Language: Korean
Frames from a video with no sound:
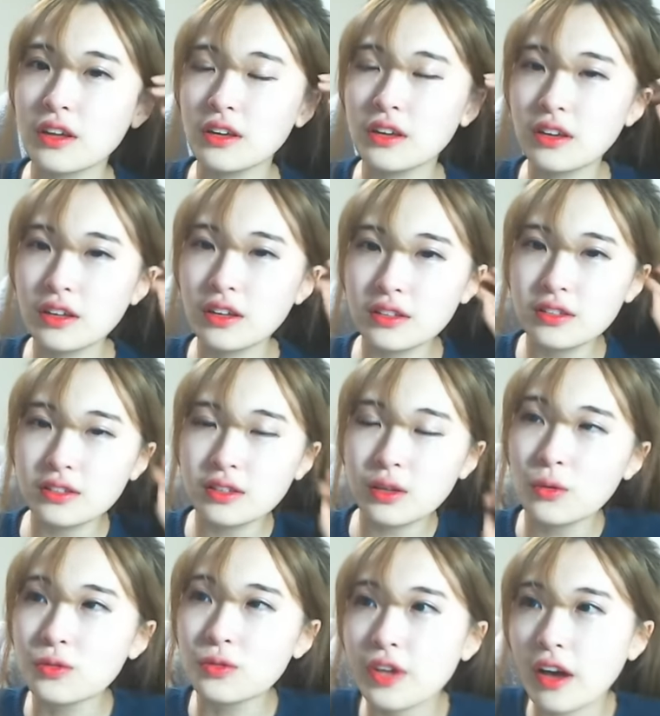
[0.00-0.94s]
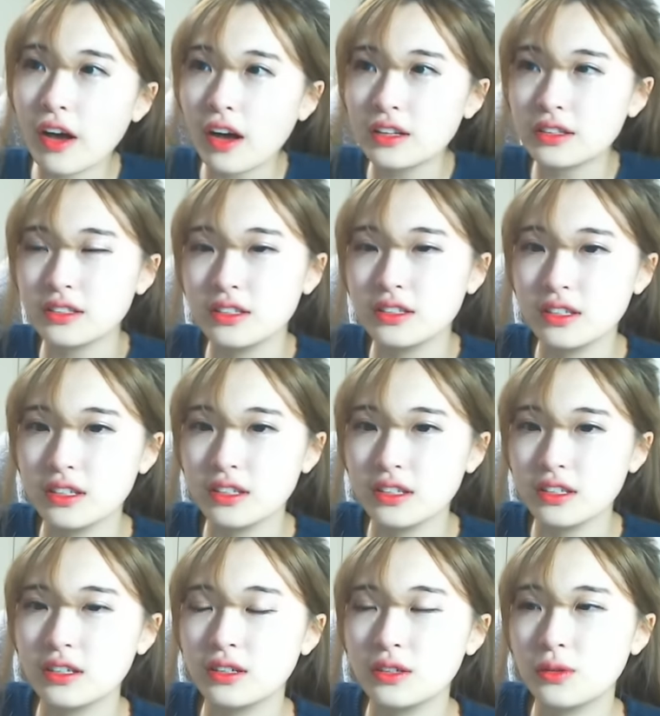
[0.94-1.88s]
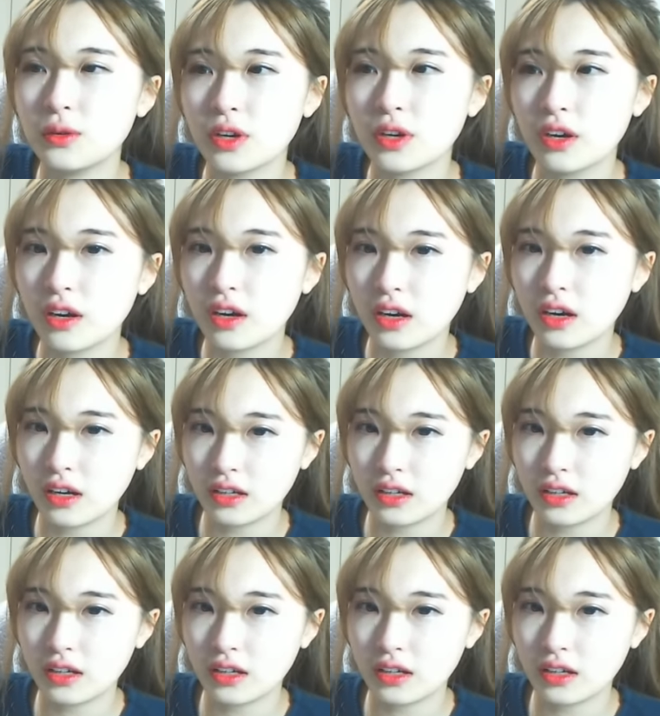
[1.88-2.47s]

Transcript: 이게 진짜 언제까지 이렇게